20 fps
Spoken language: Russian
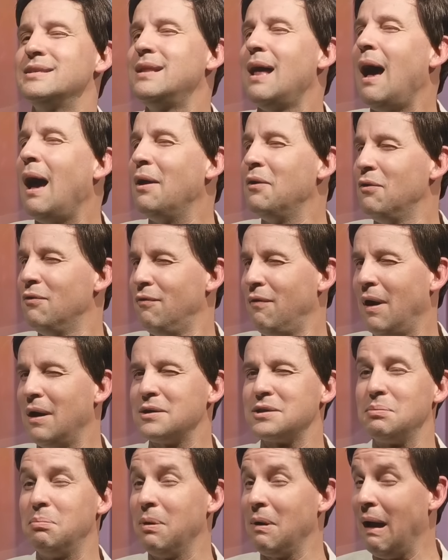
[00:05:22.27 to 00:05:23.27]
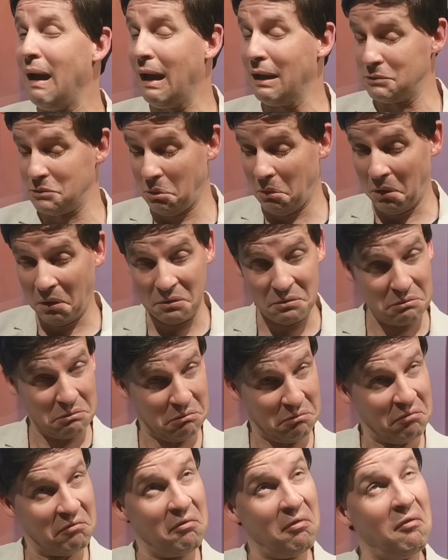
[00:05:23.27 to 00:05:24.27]
знаю, ваш брат,
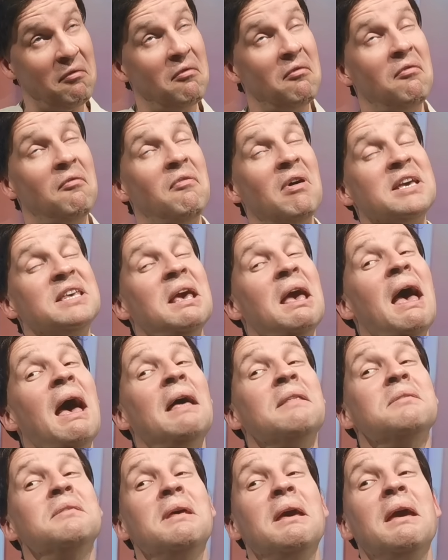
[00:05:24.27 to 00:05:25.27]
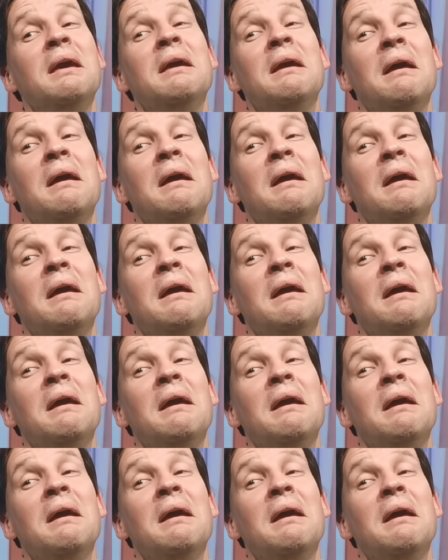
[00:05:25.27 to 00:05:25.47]
он военный.